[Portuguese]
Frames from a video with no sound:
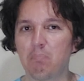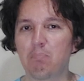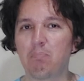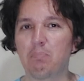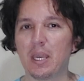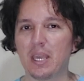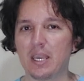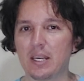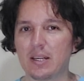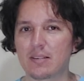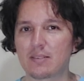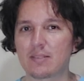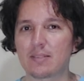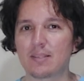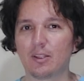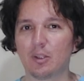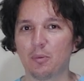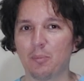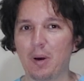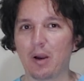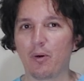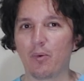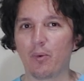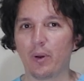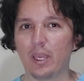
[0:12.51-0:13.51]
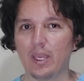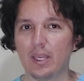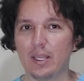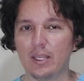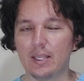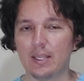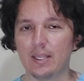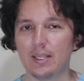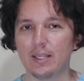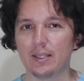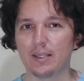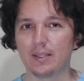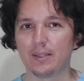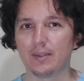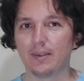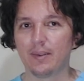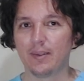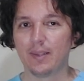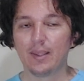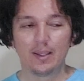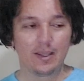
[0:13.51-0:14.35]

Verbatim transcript: pensa numa correria.